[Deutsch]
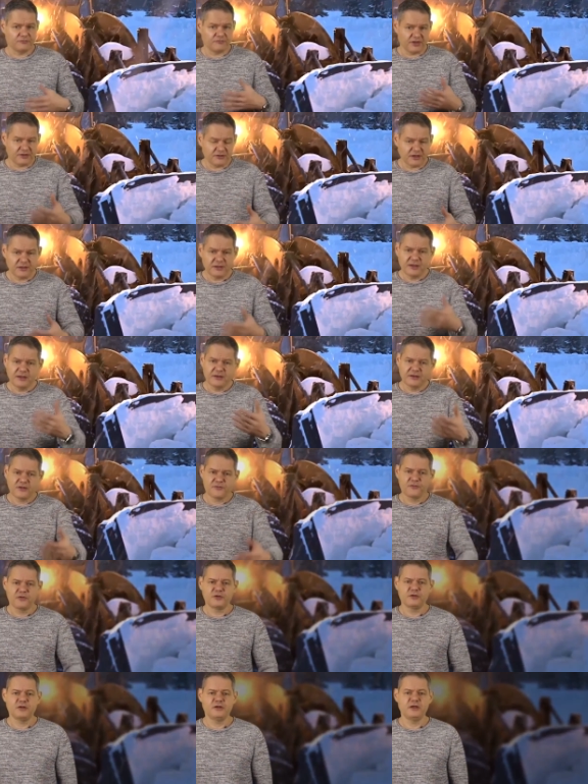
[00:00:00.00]
Wetter,
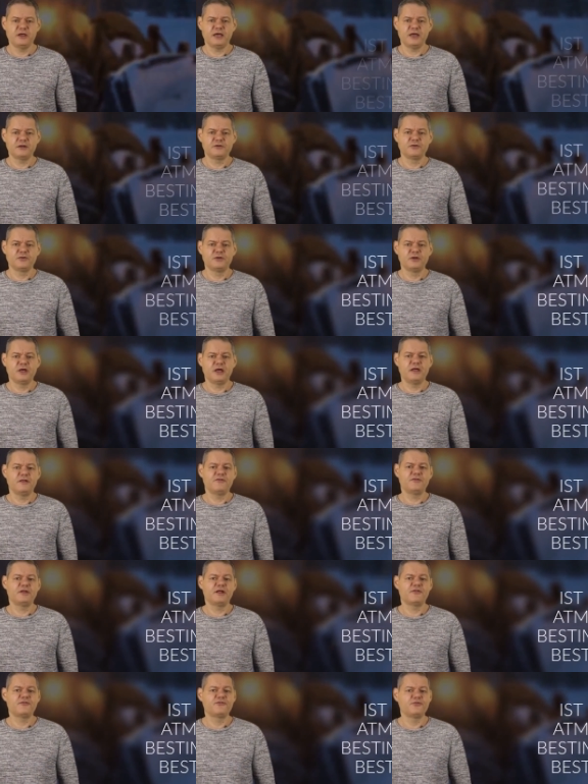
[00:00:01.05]
das wird in der Erdkunde
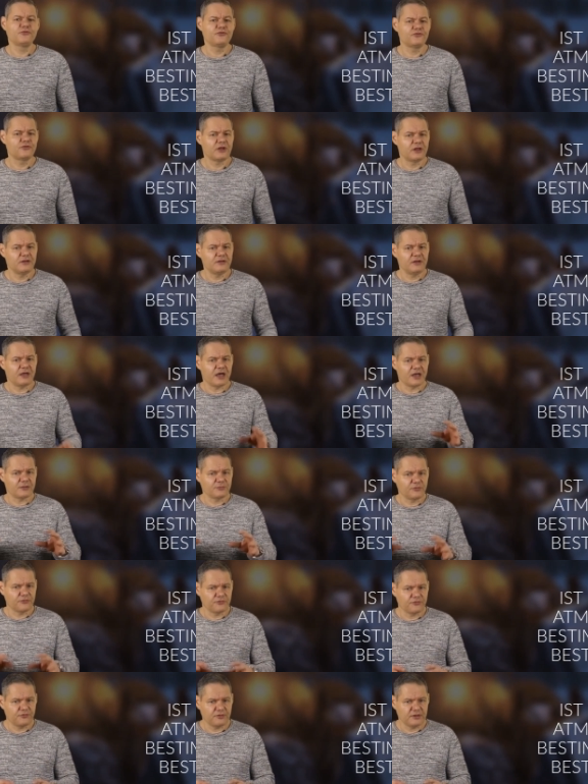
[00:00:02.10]
als der Zustand der
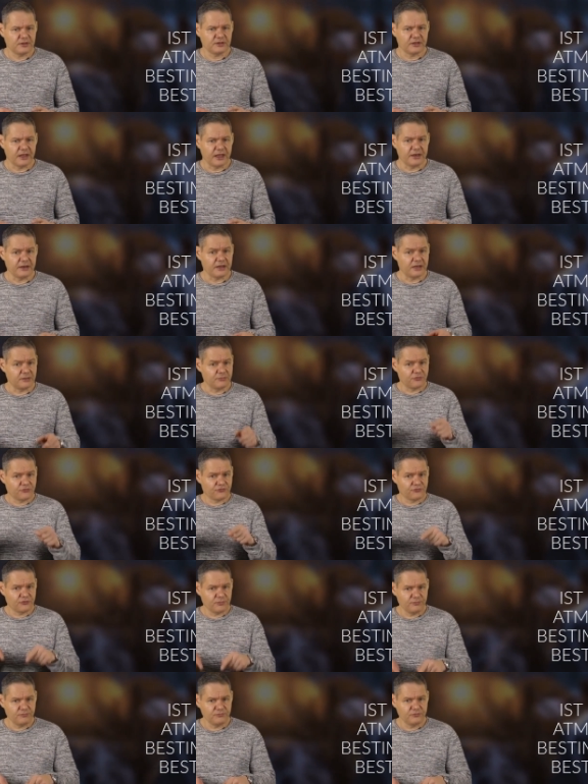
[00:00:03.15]
Atmosphäre an einem
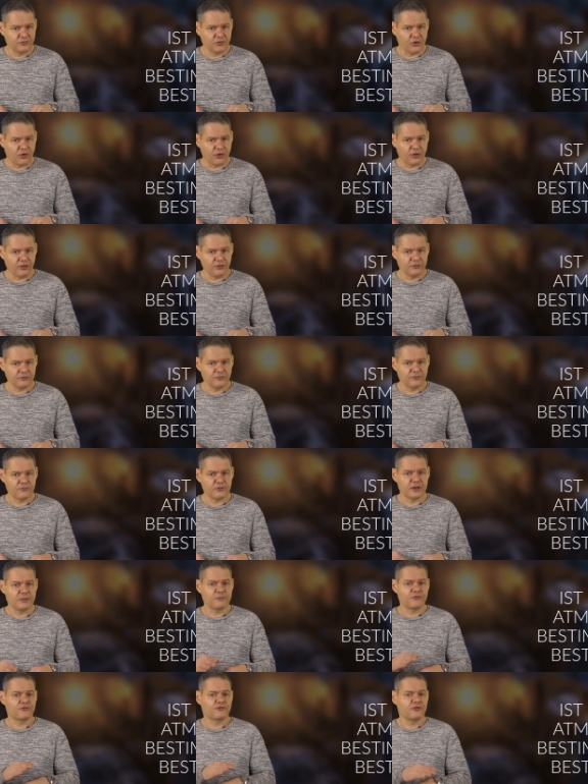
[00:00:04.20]
bestimmten Ort und zu
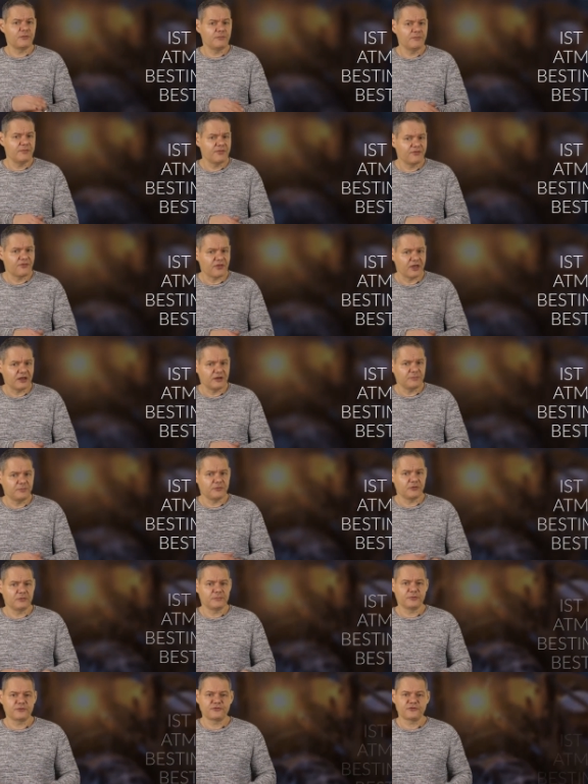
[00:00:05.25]
einem bestimmten
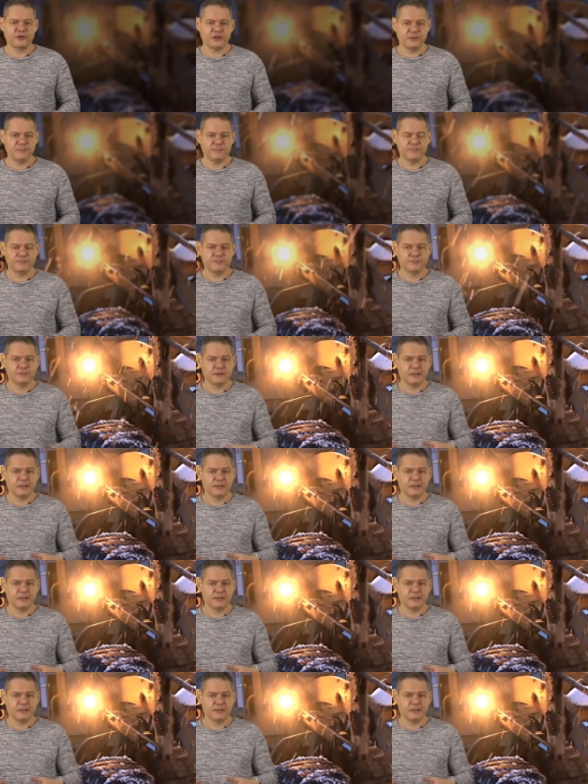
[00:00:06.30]
Zeitpunkt beschrieben.